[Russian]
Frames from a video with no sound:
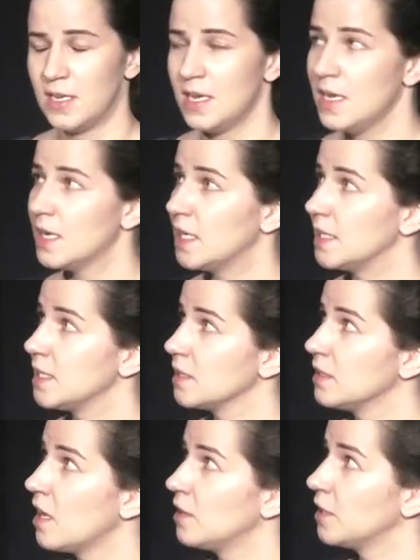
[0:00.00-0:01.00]
а,
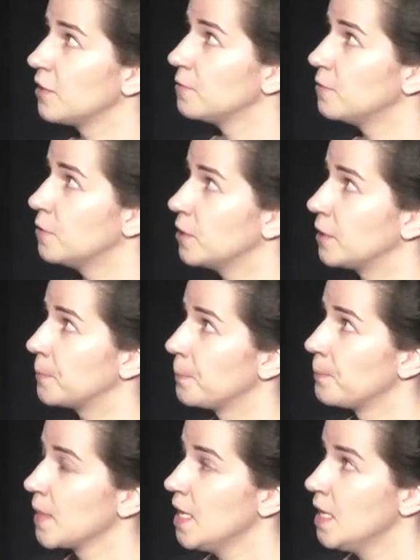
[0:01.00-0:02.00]
сигнала над фоном.
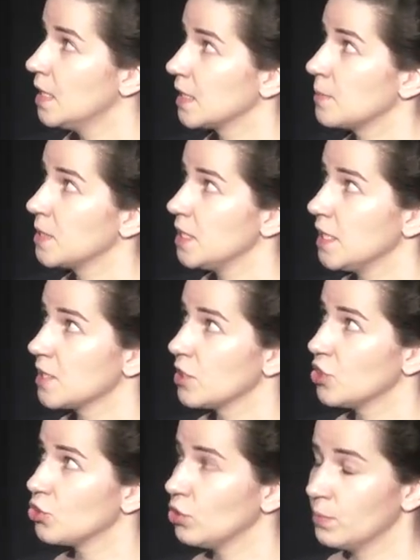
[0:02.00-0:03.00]
Самое
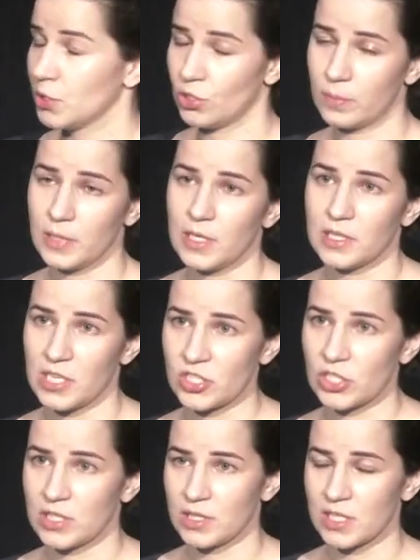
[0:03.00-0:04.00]
интересное, что им одобрили
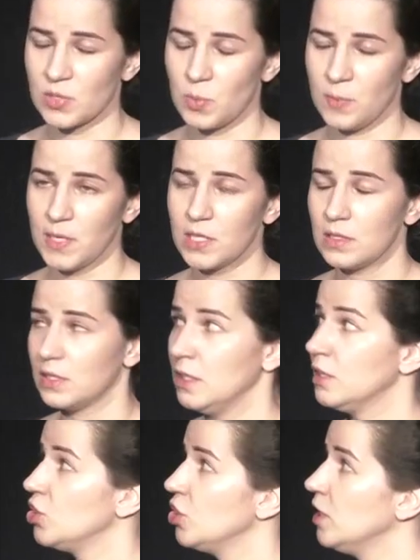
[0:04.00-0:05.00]
даже этот эксперимент, и
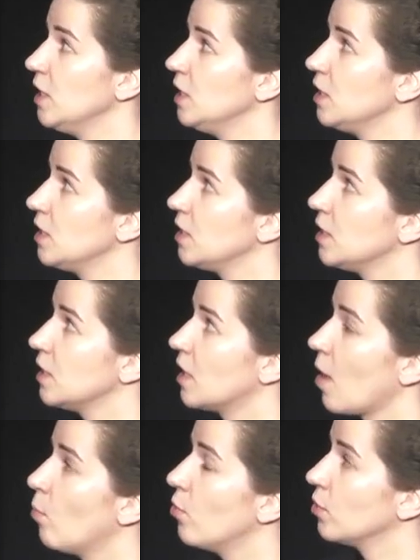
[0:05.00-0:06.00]
начались
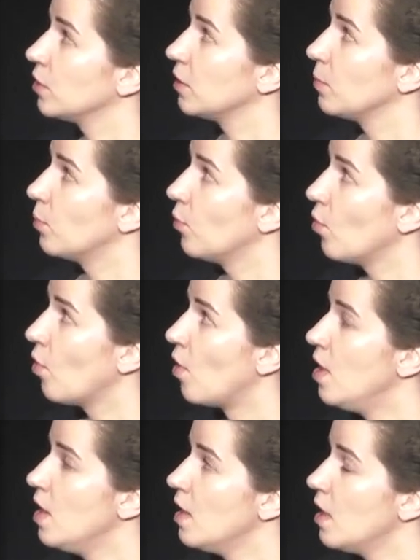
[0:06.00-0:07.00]
работы по
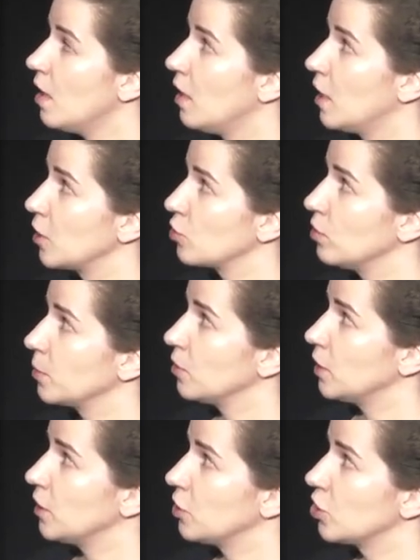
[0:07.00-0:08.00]
а, раскопке
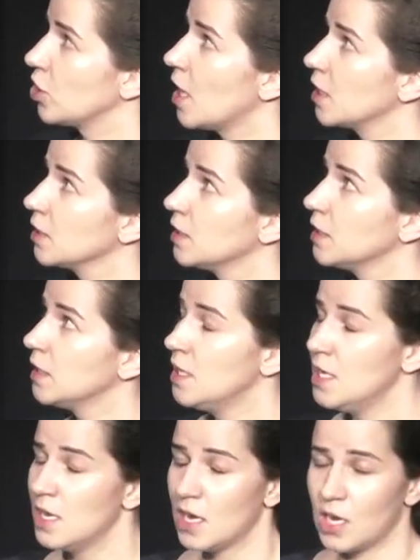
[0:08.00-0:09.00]
вот этой шахты,
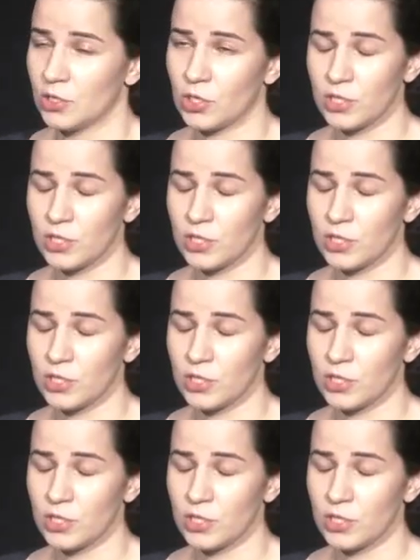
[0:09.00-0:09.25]
а, но они